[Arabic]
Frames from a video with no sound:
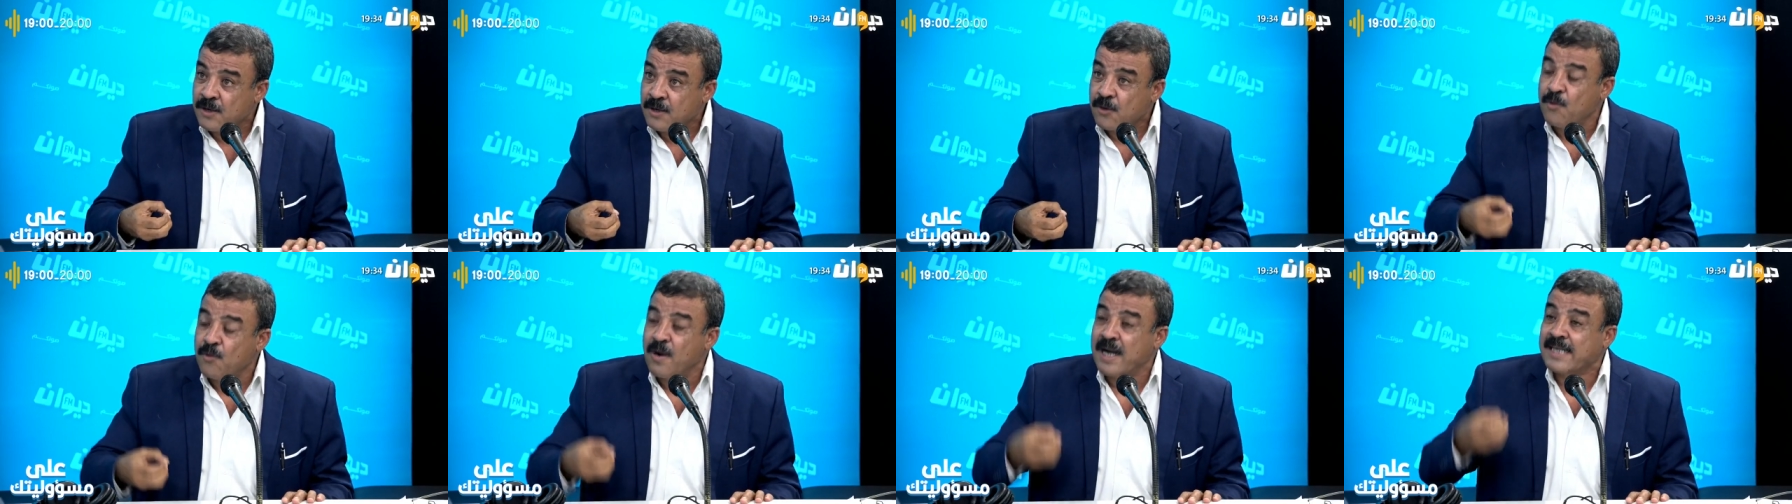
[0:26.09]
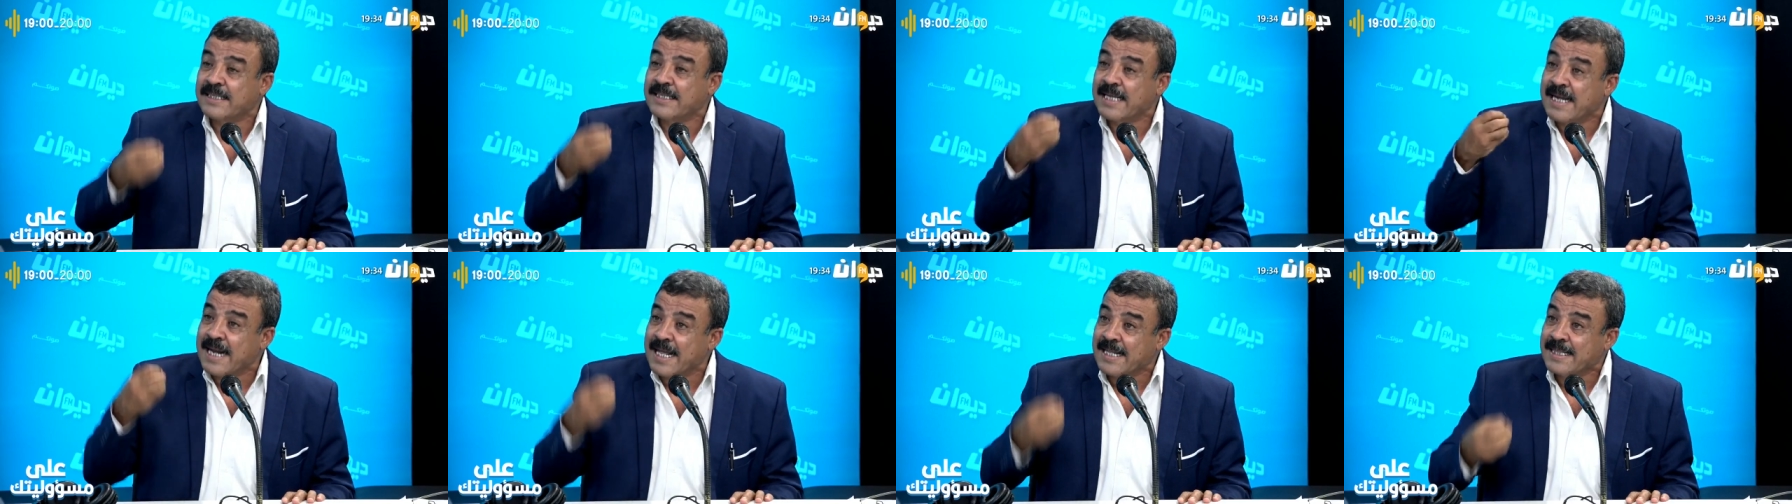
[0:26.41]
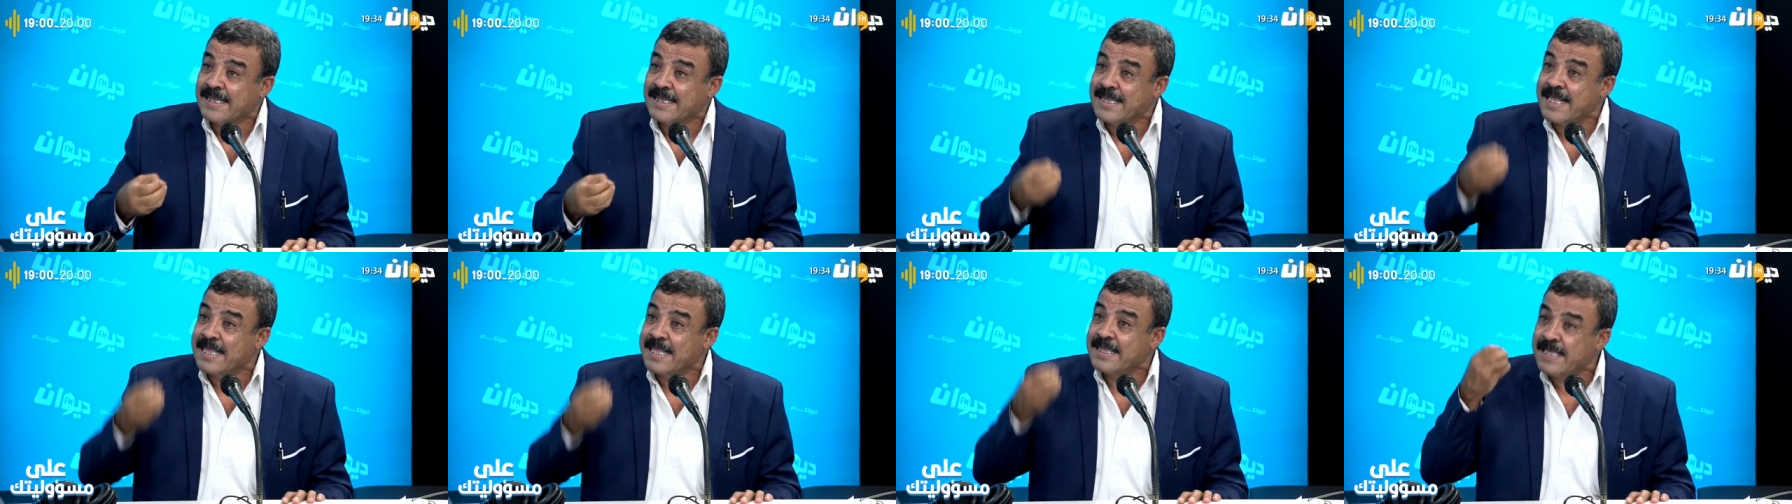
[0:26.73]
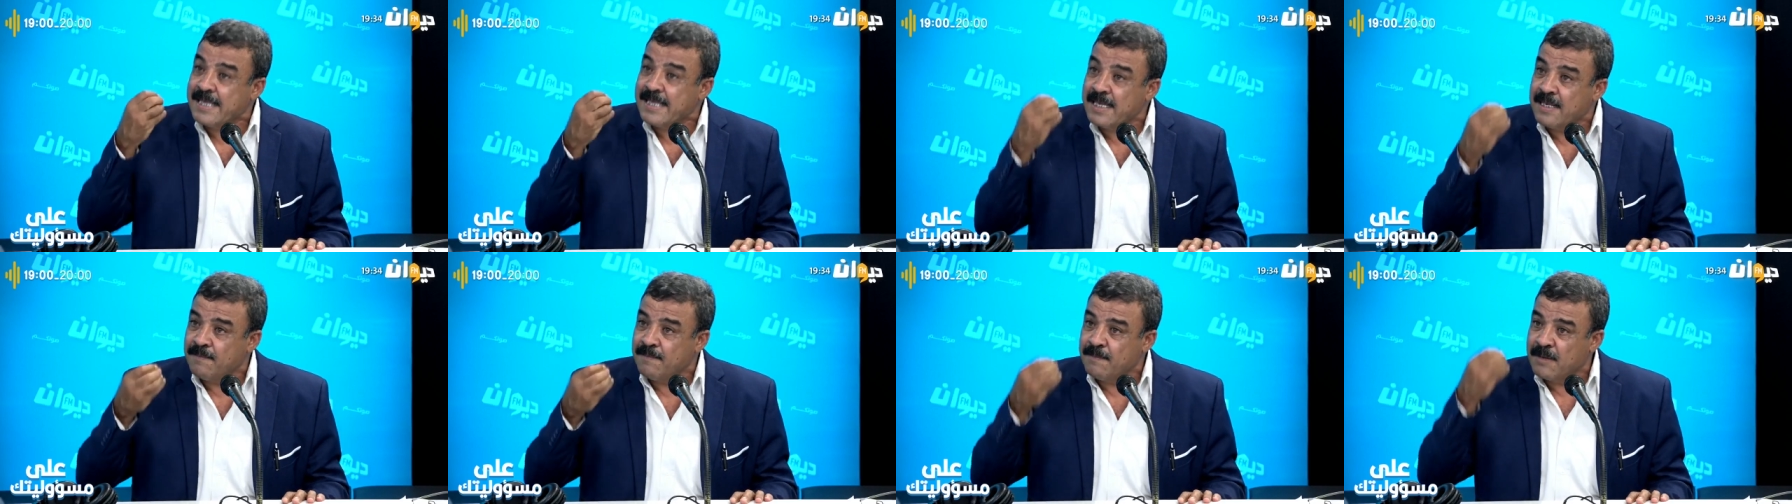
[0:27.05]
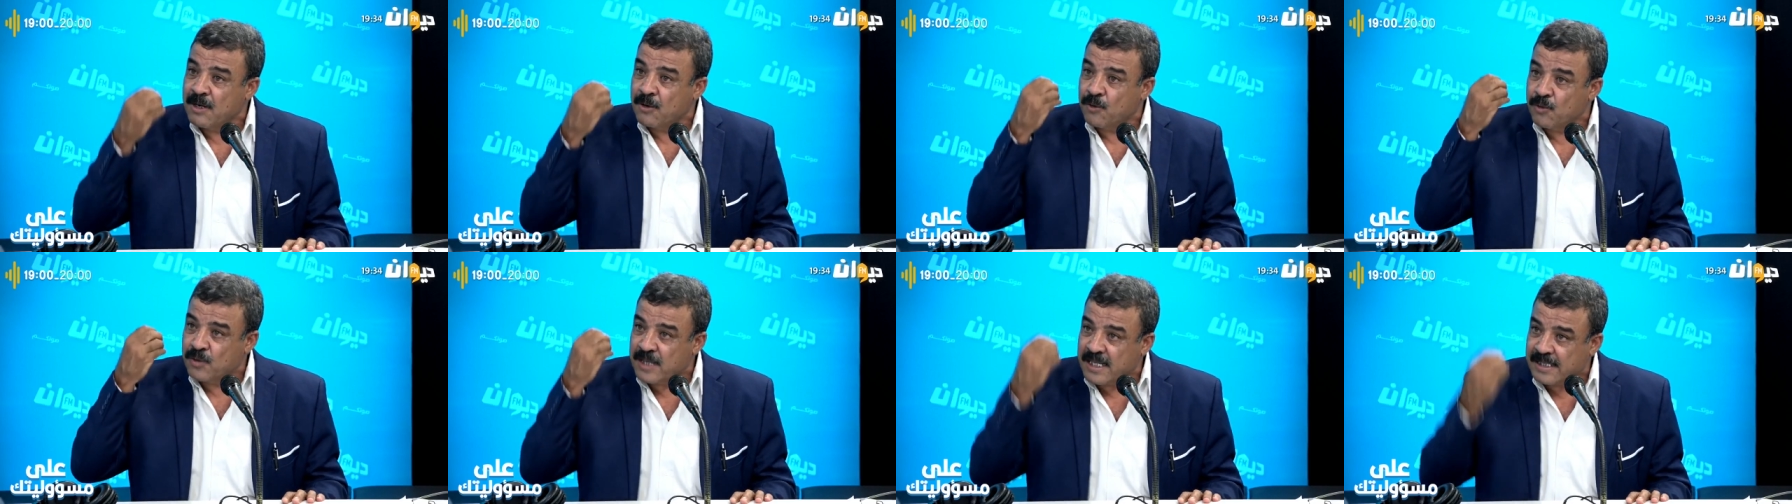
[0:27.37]
واقترحت 30
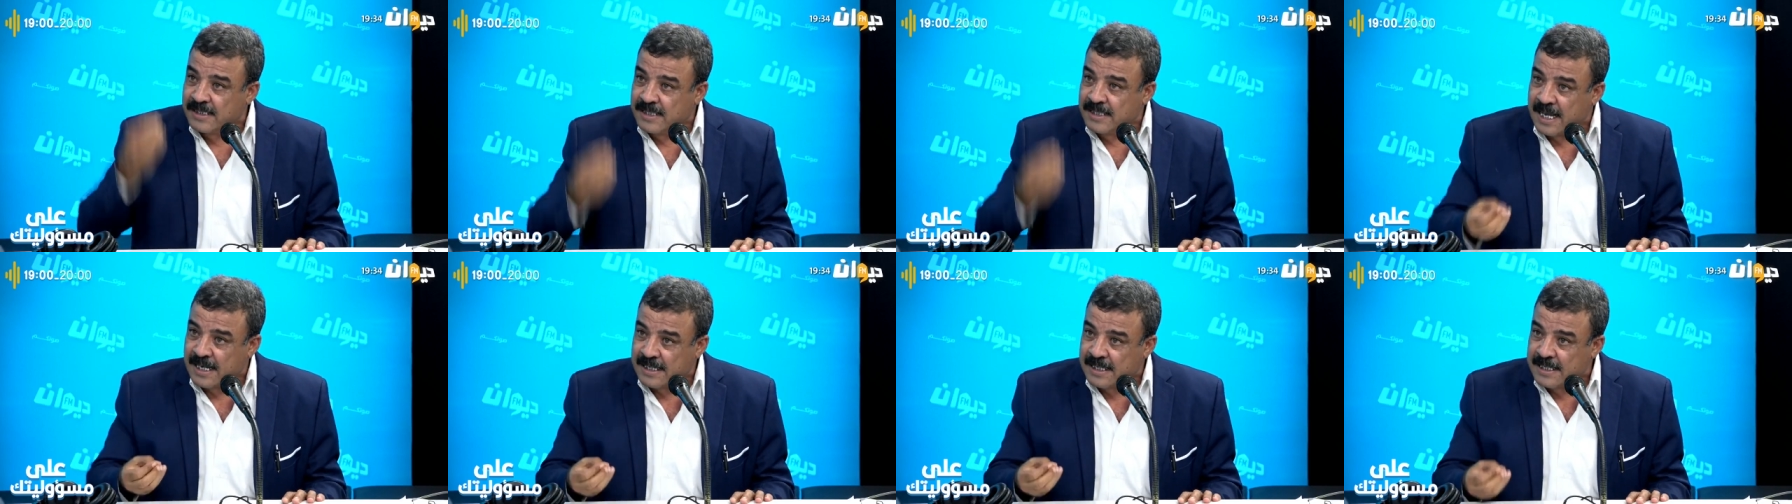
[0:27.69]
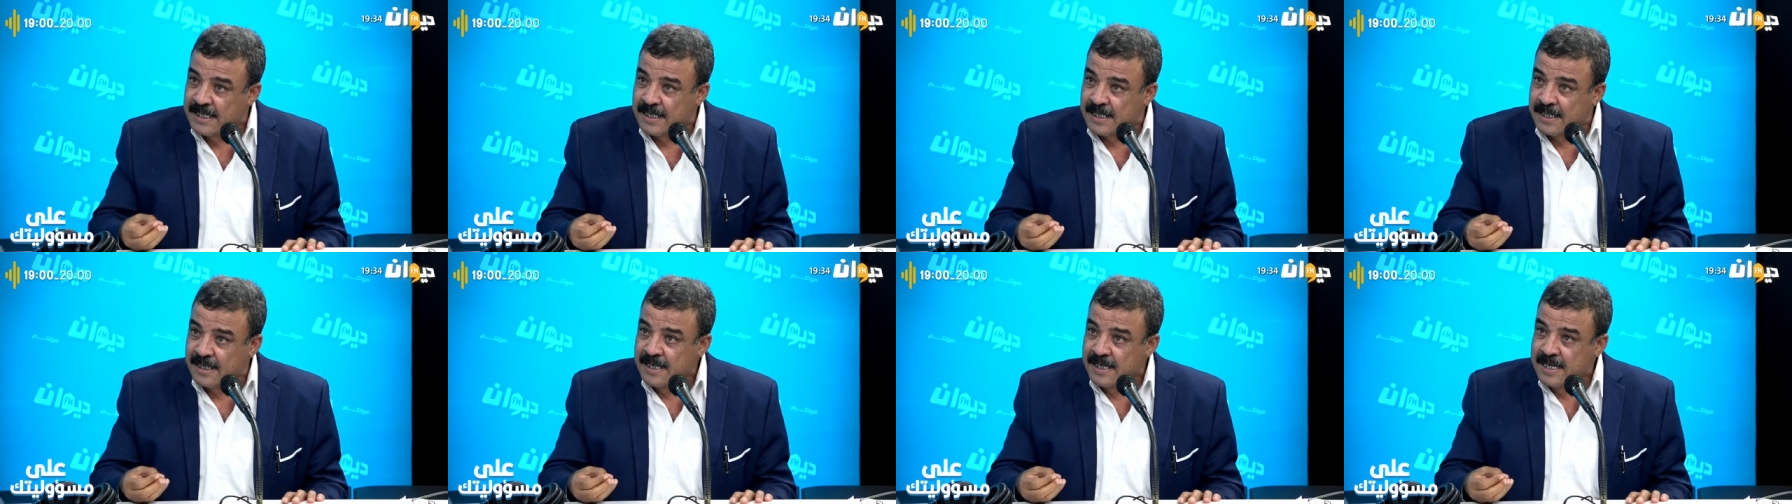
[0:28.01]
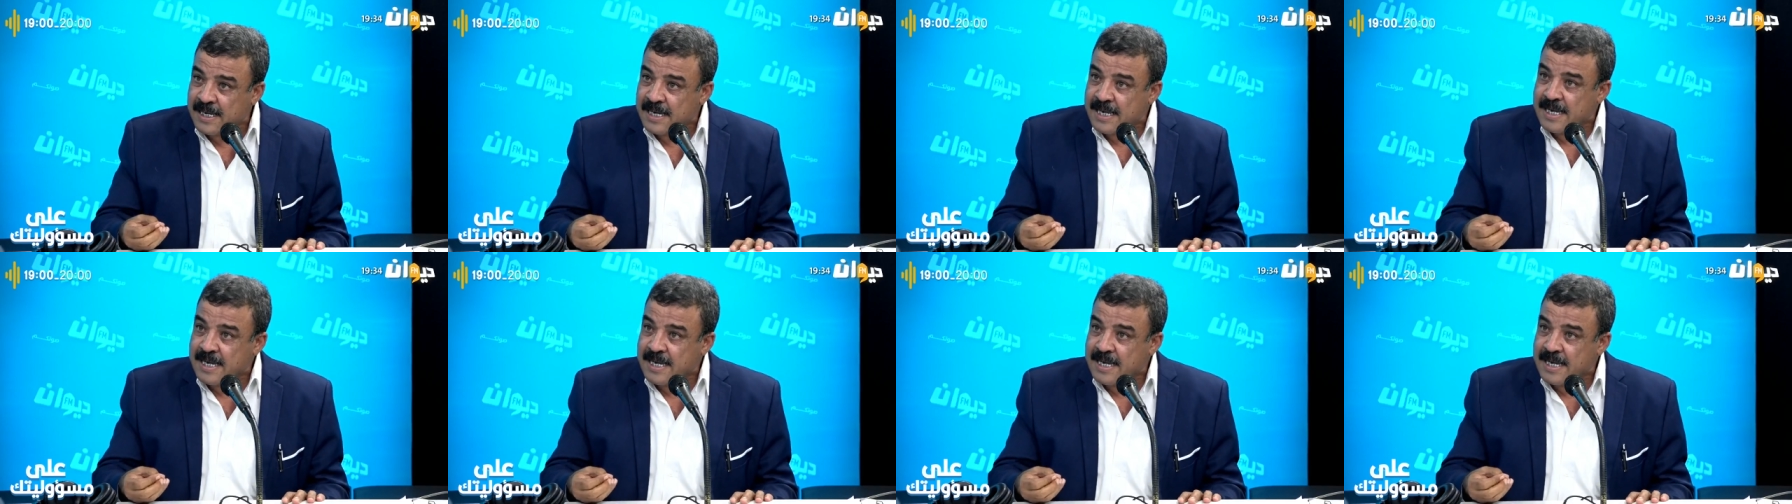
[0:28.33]
من قضاة التحقيق